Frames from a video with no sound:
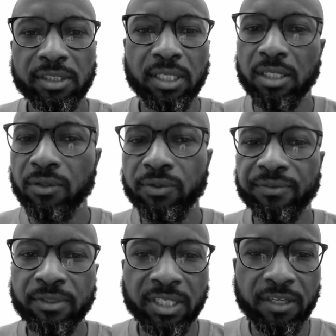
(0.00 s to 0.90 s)
que,
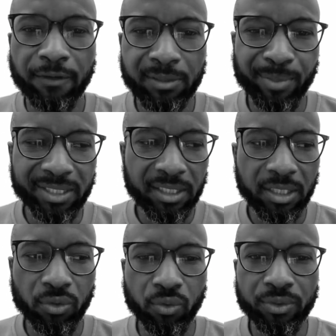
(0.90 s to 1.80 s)
ce qui va se passer,
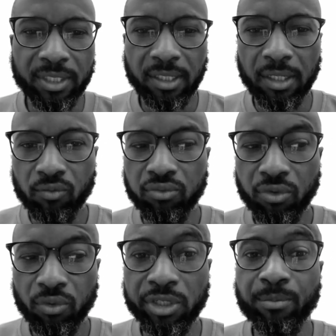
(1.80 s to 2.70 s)
c'est que ça sera tout le
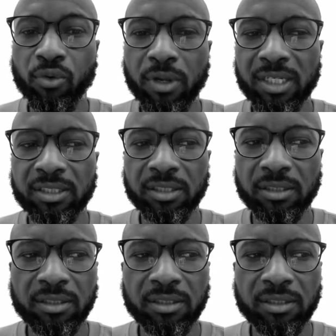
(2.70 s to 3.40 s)
temps des blocages.